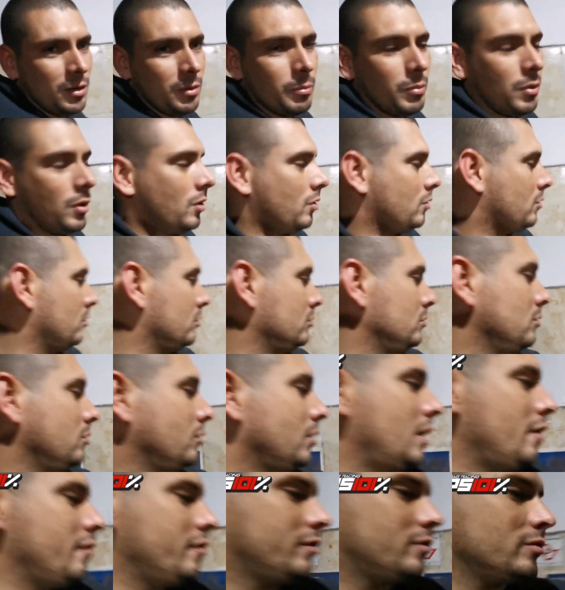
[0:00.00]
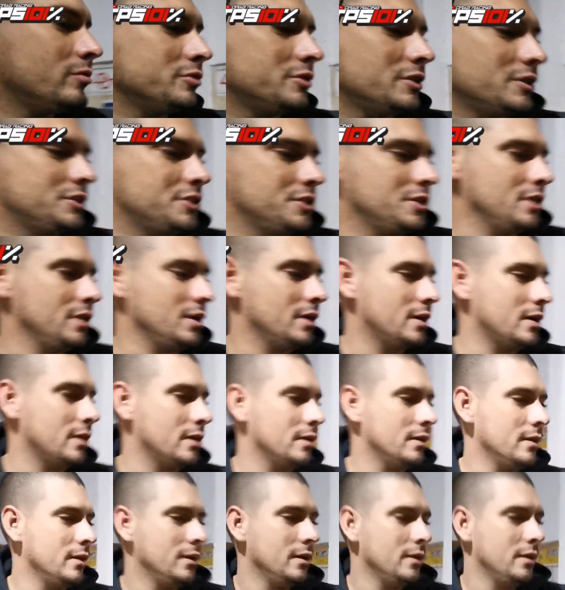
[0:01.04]
né? O bloco do Everton já
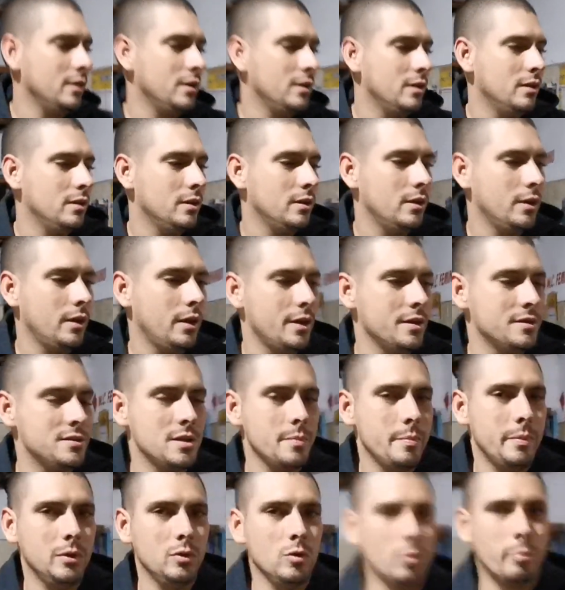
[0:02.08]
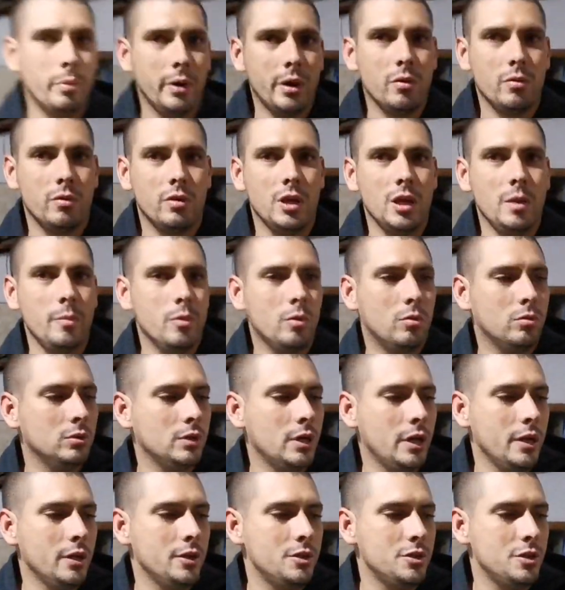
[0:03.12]
tinha é, recebido um banho químico
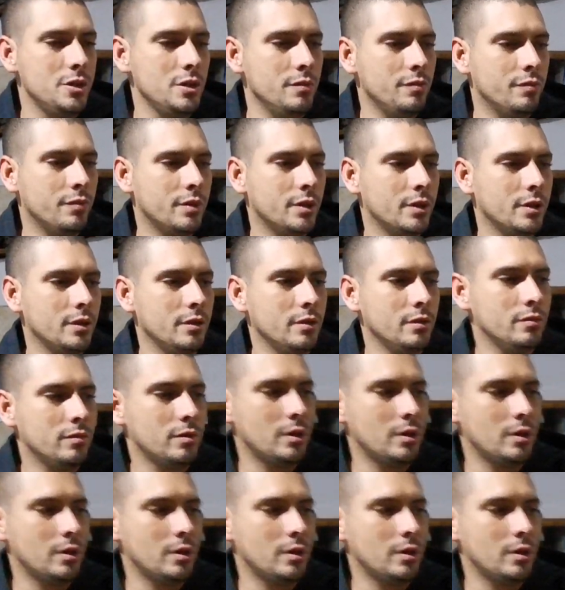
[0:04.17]
da retífica, né?